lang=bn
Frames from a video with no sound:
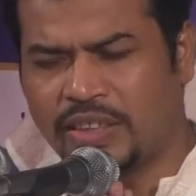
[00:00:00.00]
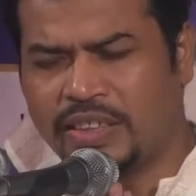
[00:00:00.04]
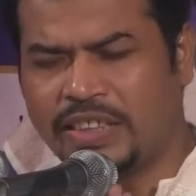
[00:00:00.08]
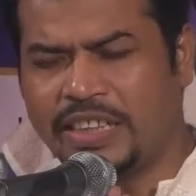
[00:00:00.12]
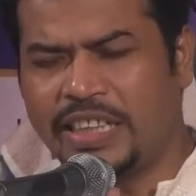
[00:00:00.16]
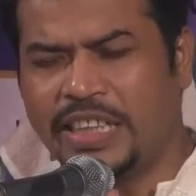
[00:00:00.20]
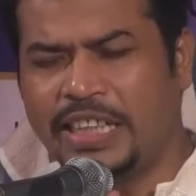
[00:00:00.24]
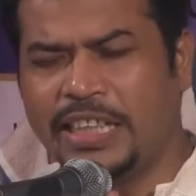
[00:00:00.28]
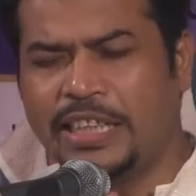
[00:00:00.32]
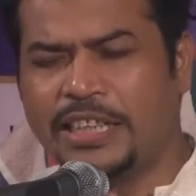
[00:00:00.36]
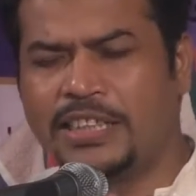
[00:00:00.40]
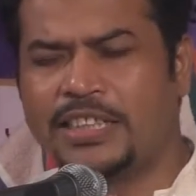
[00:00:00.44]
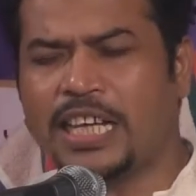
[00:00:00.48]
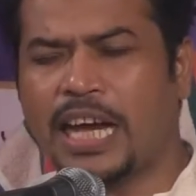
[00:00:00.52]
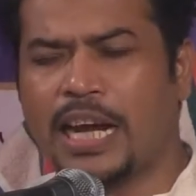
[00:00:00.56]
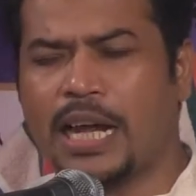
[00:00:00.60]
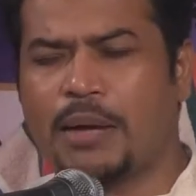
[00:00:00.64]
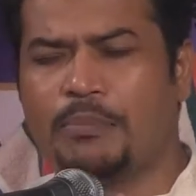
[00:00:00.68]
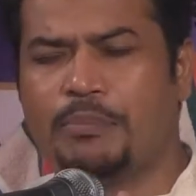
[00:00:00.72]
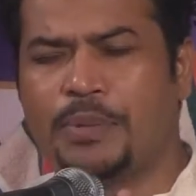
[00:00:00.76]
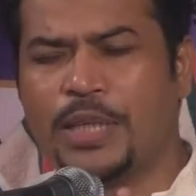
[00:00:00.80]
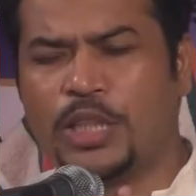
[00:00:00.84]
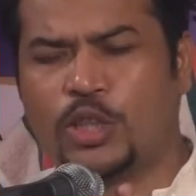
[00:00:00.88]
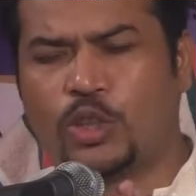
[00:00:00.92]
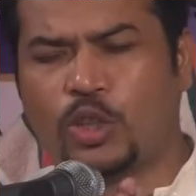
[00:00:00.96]
তীর দ্বারা
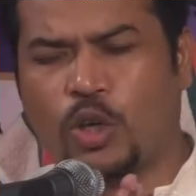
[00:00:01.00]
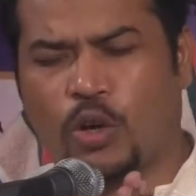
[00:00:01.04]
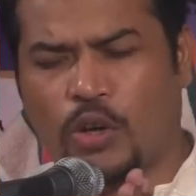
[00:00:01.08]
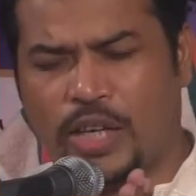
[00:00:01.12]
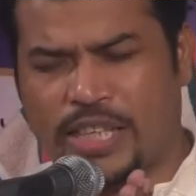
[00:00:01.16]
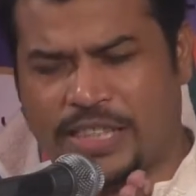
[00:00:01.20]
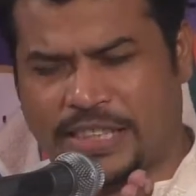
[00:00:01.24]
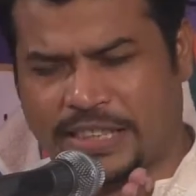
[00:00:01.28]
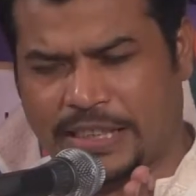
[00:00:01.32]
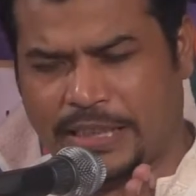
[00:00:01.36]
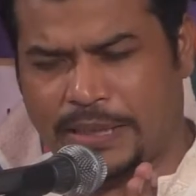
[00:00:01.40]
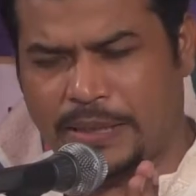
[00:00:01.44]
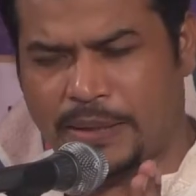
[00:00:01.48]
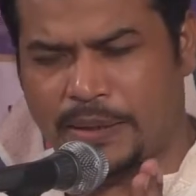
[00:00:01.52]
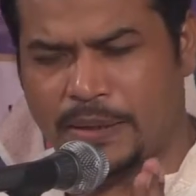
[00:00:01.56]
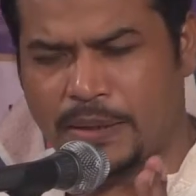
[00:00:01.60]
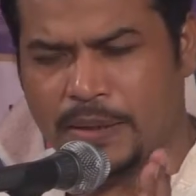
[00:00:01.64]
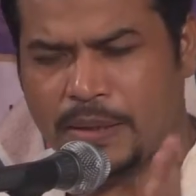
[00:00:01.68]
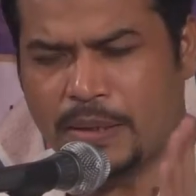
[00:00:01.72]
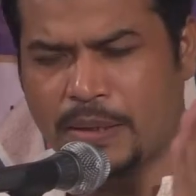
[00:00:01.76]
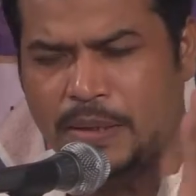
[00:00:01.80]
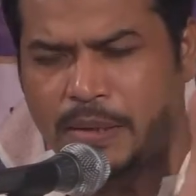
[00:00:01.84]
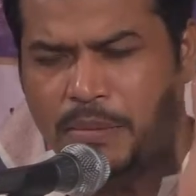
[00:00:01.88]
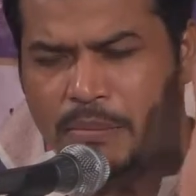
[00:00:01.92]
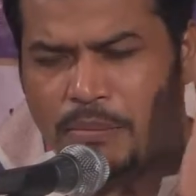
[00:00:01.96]
বৃদ্ধ হয়েছে
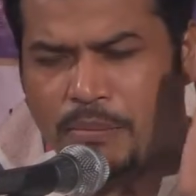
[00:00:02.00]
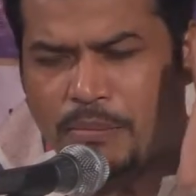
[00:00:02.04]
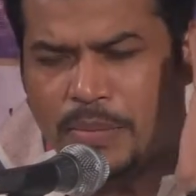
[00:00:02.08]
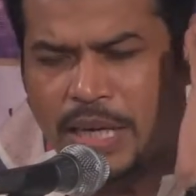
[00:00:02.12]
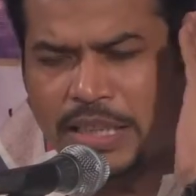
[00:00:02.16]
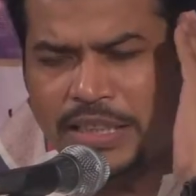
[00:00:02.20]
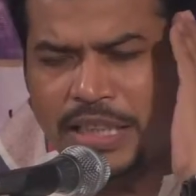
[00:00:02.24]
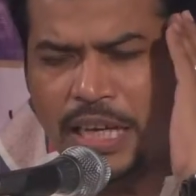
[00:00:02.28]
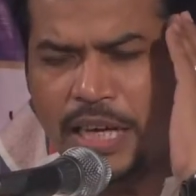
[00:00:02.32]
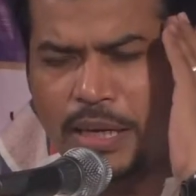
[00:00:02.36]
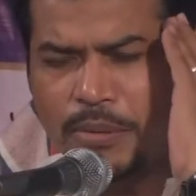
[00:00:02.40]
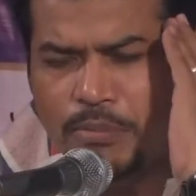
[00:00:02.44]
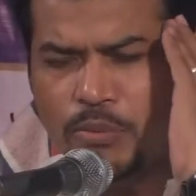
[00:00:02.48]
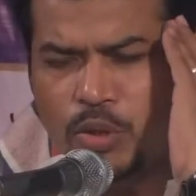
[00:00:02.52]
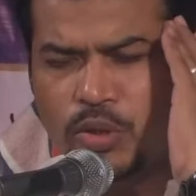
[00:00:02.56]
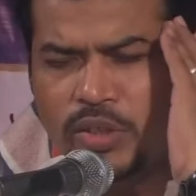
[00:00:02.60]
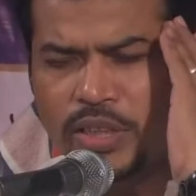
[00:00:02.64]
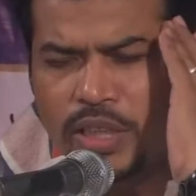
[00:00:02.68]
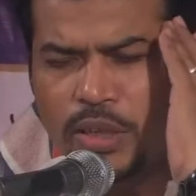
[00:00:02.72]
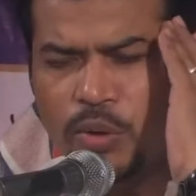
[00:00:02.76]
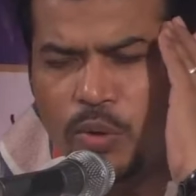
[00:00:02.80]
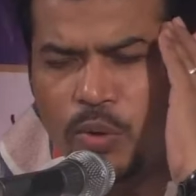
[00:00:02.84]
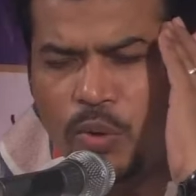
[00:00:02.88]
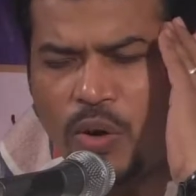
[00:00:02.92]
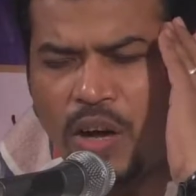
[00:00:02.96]
মাথার
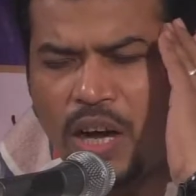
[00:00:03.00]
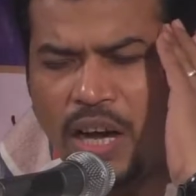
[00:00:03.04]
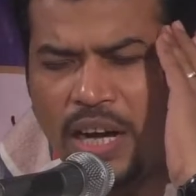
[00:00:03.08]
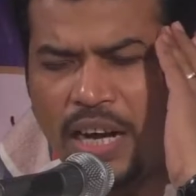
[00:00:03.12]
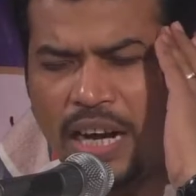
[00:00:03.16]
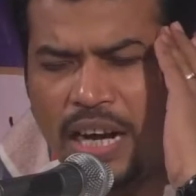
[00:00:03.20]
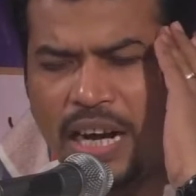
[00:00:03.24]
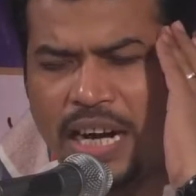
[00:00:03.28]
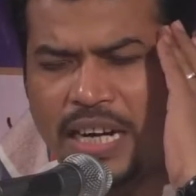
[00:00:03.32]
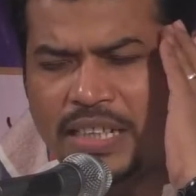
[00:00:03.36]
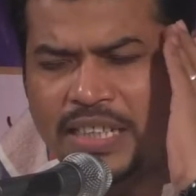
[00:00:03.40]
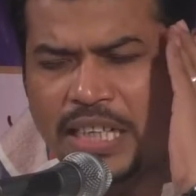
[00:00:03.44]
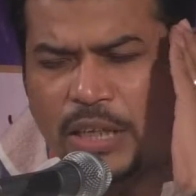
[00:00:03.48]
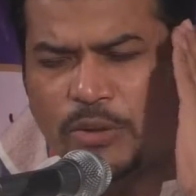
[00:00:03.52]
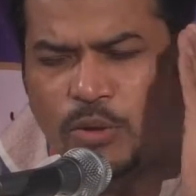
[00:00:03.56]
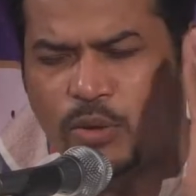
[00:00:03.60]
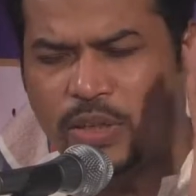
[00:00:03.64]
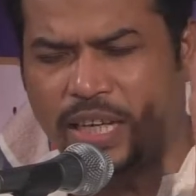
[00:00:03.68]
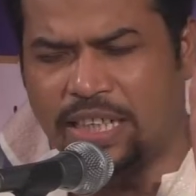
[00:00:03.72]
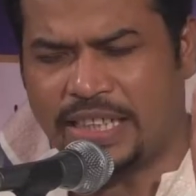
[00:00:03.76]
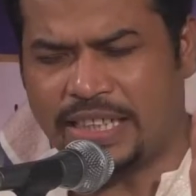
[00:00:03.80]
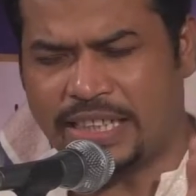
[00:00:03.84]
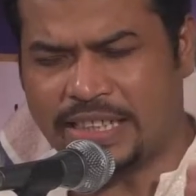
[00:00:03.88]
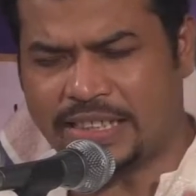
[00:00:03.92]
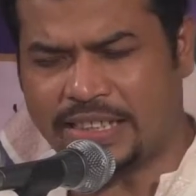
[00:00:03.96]
মধ্যে লোহার আংটা
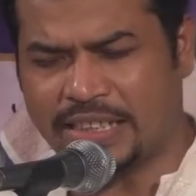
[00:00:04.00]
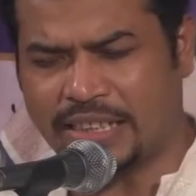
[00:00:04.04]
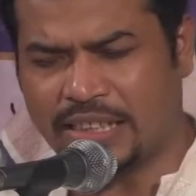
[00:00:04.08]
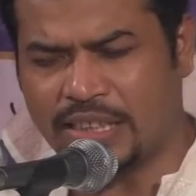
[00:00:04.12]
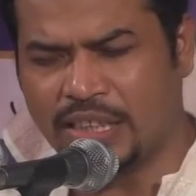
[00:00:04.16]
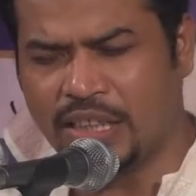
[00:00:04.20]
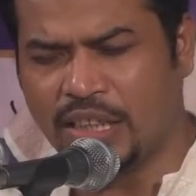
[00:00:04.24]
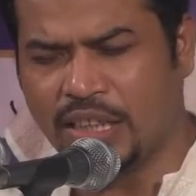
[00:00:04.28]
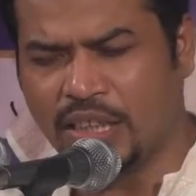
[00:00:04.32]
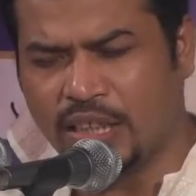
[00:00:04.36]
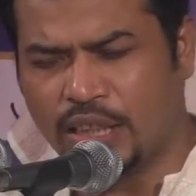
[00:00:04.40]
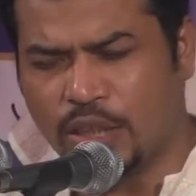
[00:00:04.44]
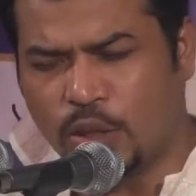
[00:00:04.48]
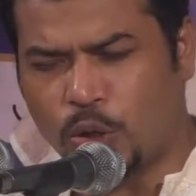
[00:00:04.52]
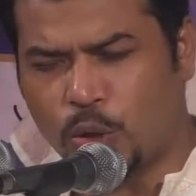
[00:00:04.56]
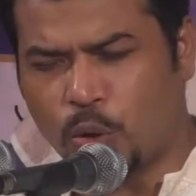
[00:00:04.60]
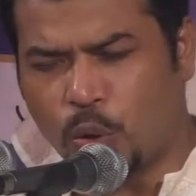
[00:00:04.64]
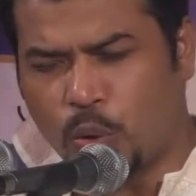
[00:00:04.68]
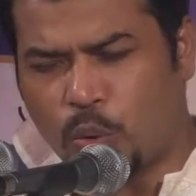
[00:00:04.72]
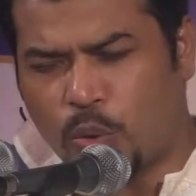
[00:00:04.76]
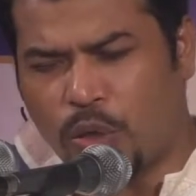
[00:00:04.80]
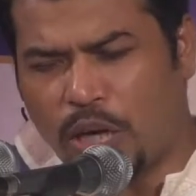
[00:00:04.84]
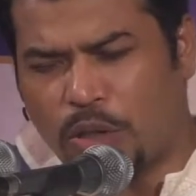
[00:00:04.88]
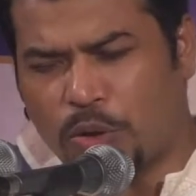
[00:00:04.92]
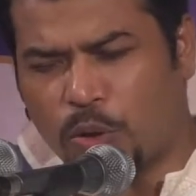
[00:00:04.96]
ঢুকে গিয়েছে
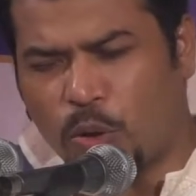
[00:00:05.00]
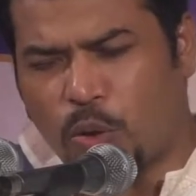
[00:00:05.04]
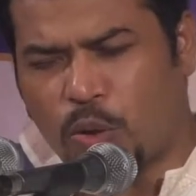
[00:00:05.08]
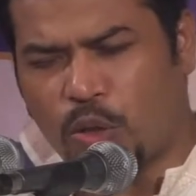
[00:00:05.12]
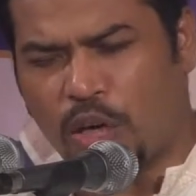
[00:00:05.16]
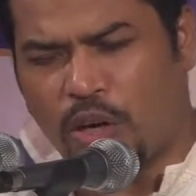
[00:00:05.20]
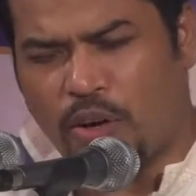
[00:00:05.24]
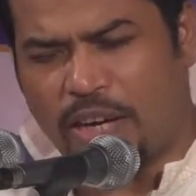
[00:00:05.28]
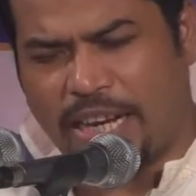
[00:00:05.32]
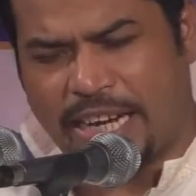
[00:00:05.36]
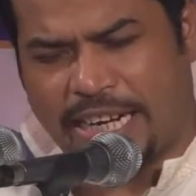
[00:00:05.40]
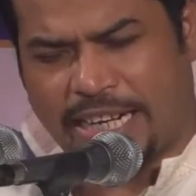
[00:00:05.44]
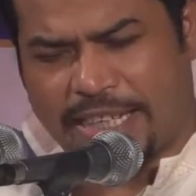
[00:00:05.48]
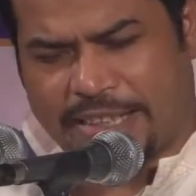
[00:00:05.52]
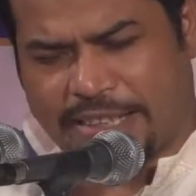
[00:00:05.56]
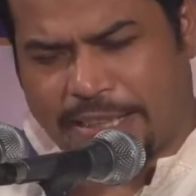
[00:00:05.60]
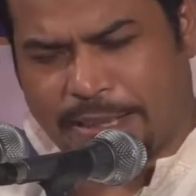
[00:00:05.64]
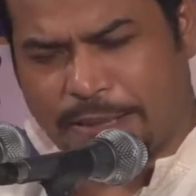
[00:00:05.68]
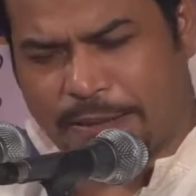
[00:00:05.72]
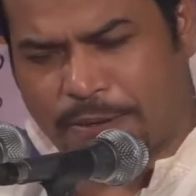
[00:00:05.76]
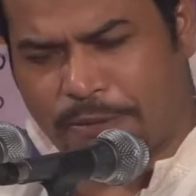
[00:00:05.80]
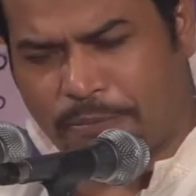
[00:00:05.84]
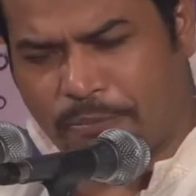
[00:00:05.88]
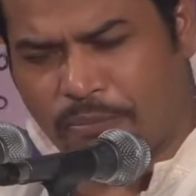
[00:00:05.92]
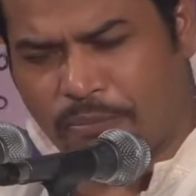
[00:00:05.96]
টুকরা টুকরা হয়ে গেছেন